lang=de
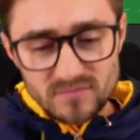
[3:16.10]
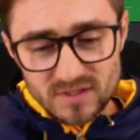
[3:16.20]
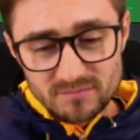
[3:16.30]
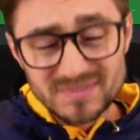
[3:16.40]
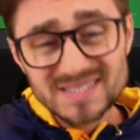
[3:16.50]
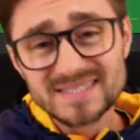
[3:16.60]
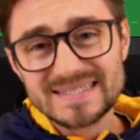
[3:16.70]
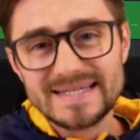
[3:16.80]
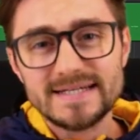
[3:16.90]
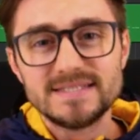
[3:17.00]
ein bisschen
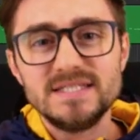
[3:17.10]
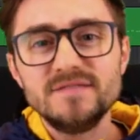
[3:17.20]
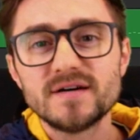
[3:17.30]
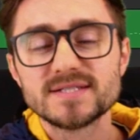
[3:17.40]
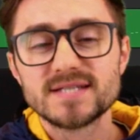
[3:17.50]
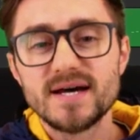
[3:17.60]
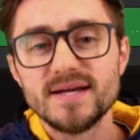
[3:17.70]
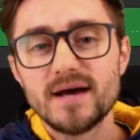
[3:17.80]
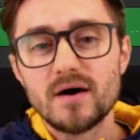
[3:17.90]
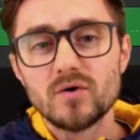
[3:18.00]
kreativer
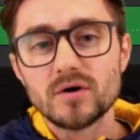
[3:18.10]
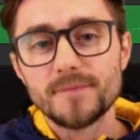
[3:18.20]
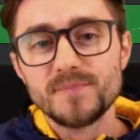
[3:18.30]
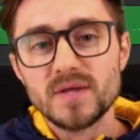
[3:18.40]
sein auch.